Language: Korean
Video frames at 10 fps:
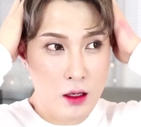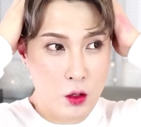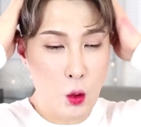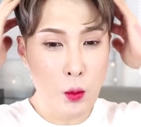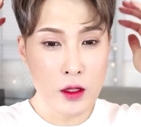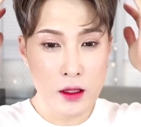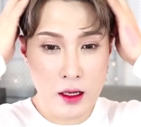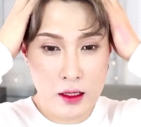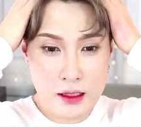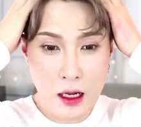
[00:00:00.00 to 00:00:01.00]
요번에
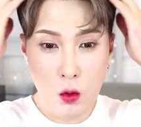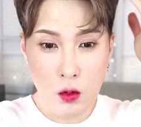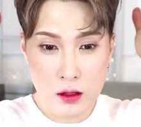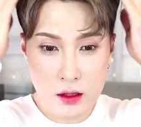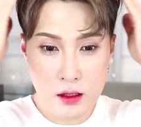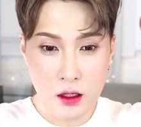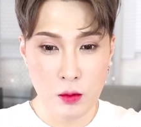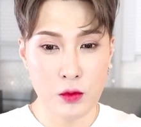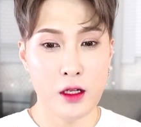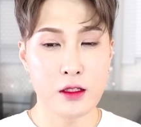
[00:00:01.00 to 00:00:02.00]
내가 사온 것들
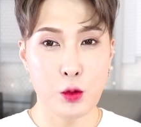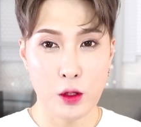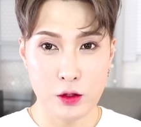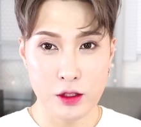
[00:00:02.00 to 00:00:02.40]
여러분들에게 소개도